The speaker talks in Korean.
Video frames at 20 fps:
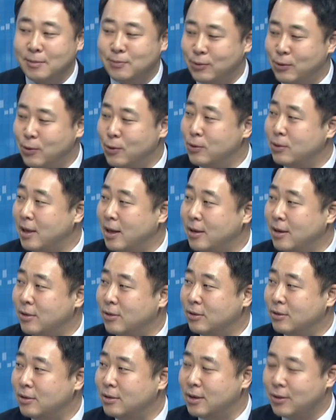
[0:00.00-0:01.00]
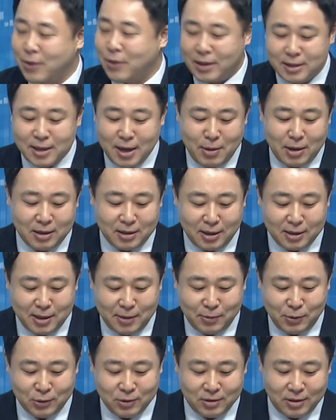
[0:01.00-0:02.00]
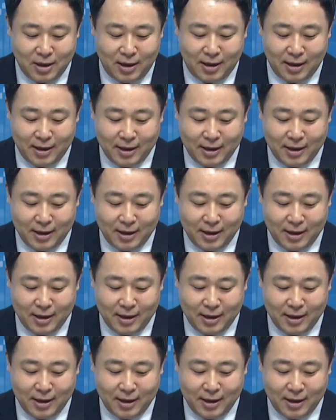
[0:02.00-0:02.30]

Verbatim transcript: 블로그나 이런 것들을 제가 굉장히 많이 찾아보는데 어제